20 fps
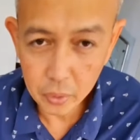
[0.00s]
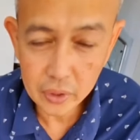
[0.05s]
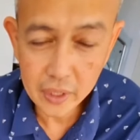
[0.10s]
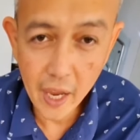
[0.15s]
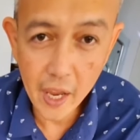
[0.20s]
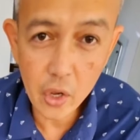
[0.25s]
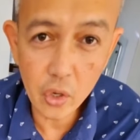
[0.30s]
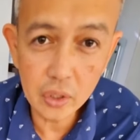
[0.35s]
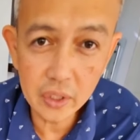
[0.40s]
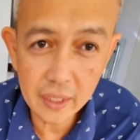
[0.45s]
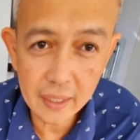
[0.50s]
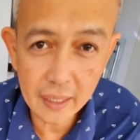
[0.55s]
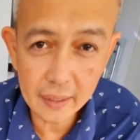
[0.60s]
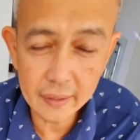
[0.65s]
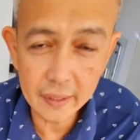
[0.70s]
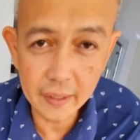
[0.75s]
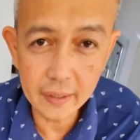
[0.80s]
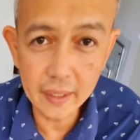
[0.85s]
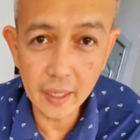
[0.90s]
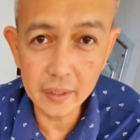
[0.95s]
po tayong
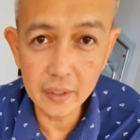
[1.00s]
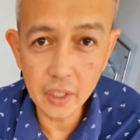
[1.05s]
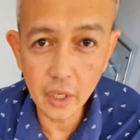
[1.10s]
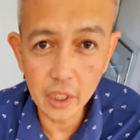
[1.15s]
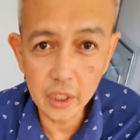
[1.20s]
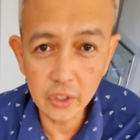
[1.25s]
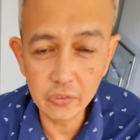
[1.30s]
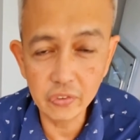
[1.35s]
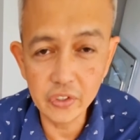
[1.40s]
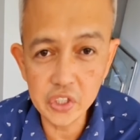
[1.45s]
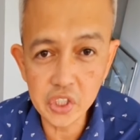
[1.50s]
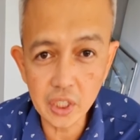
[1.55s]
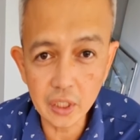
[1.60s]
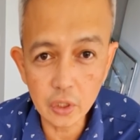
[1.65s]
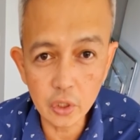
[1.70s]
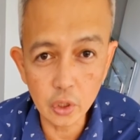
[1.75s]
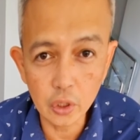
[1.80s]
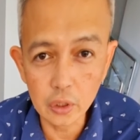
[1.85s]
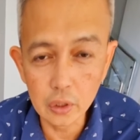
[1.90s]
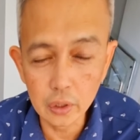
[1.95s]
dinadagdag na artificial
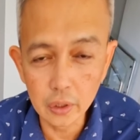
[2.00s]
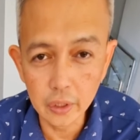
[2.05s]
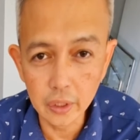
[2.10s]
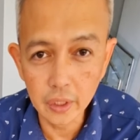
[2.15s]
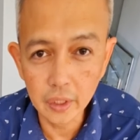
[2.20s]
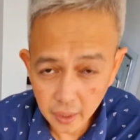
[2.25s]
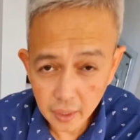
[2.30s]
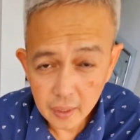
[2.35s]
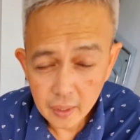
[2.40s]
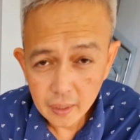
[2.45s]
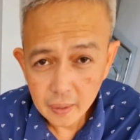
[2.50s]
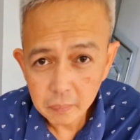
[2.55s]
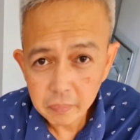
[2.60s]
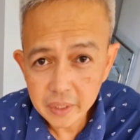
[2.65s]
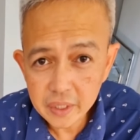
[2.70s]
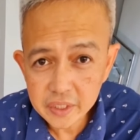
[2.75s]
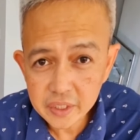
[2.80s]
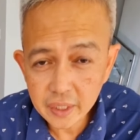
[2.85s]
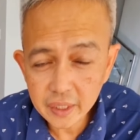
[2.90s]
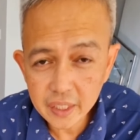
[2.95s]
color.
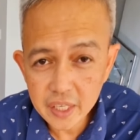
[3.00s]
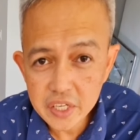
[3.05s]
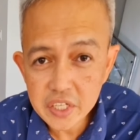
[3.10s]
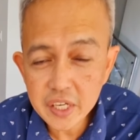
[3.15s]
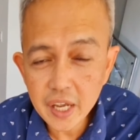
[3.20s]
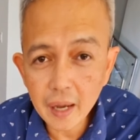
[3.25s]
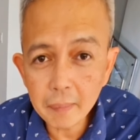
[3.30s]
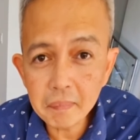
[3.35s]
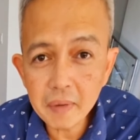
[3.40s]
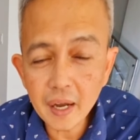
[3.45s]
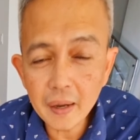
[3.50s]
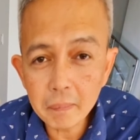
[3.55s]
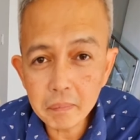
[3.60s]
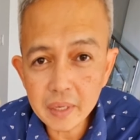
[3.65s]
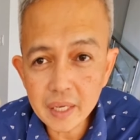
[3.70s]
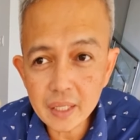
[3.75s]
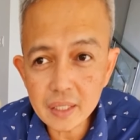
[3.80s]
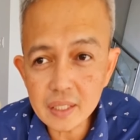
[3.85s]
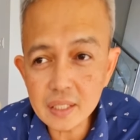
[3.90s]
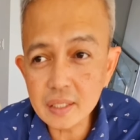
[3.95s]
Minsan kasi ang mga
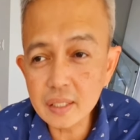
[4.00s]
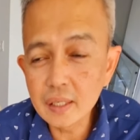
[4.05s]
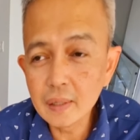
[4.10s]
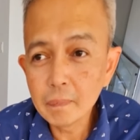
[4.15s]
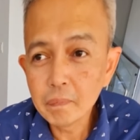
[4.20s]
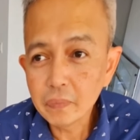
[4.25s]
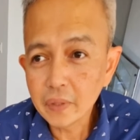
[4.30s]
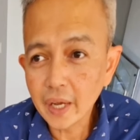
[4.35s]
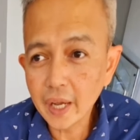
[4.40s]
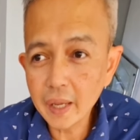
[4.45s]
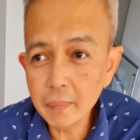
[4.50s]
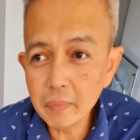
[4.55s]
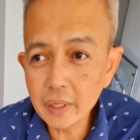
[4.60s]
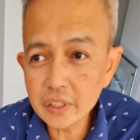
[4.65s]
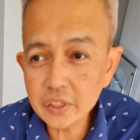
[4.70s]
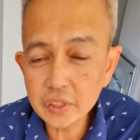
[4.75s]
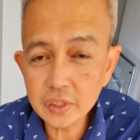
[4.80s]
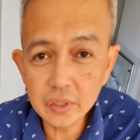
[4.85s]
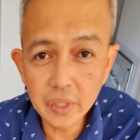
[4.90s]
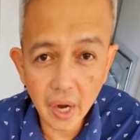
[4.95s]
meats ay
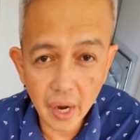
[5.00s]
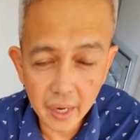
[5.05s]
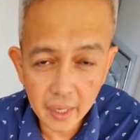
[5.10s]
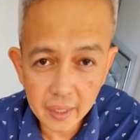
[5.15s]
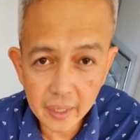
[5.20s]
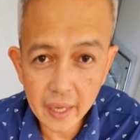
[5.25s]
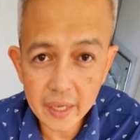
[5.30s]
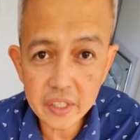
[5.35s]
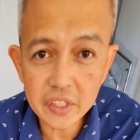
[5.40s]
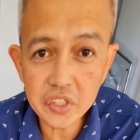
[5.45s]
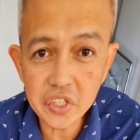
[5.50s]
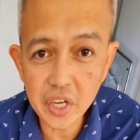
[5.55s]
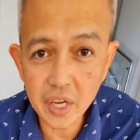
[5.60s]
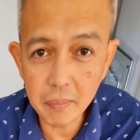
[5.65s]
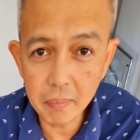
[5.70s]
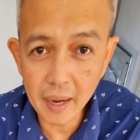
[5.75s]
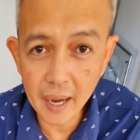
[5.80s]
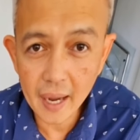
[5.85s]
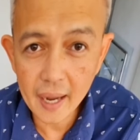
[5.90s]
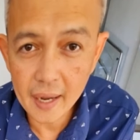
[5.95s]
mas dark kesa sa
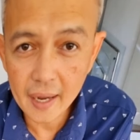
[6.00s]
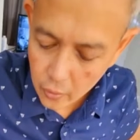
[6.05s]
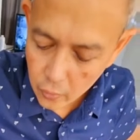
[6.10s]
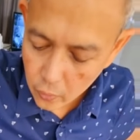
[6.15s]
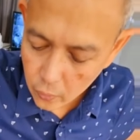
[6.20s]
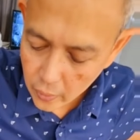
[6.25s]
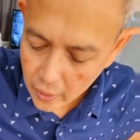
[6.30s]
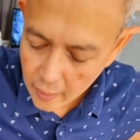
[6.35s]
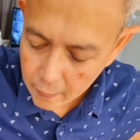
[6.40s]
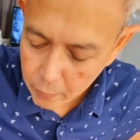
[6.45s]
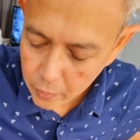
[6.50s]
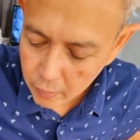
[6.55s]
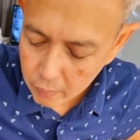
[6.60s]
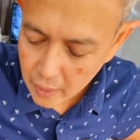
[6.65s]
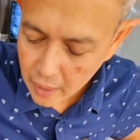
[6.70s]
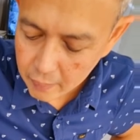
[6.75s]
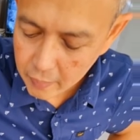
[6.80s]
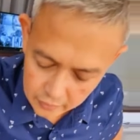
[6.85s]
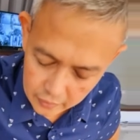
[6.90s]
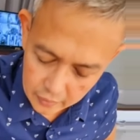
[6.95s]
iba. Walang
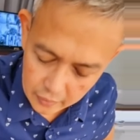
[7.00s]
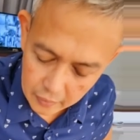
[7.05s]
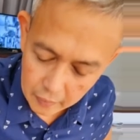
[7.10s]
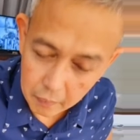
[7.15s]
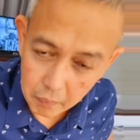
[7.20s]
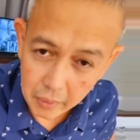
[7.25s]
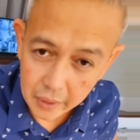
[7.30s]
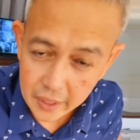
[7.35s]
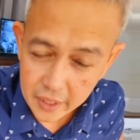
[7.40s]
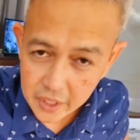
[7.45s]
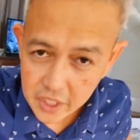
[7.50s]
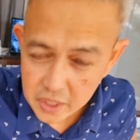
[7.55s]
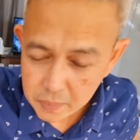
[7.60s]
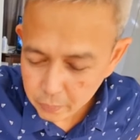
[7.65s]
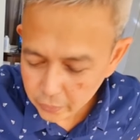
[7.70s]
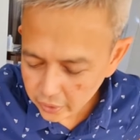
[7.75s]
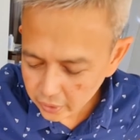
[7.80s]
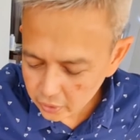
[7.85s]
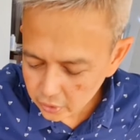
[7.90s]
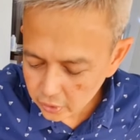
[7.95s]
problema yon. Malinis
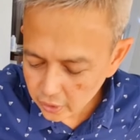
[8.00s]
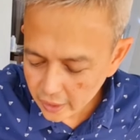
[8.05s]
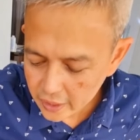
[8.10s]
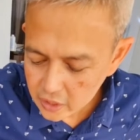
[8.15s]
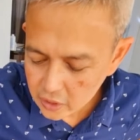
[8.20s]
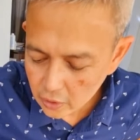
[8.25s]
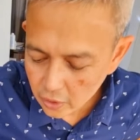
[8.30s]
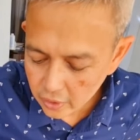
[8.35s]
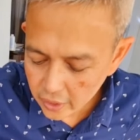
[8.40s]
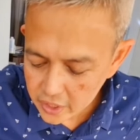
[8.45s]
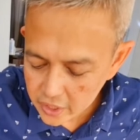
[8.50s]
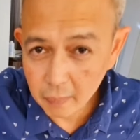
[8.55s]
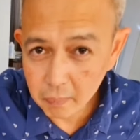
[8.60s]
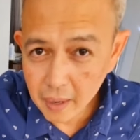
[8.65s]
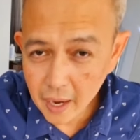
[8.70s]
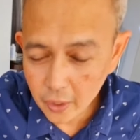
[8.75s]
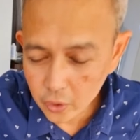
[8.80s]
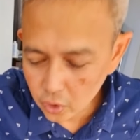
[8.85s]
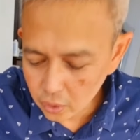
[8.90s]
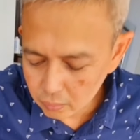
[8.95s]
po ito as long as
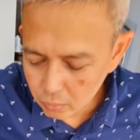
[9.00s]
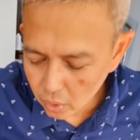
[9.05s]
agong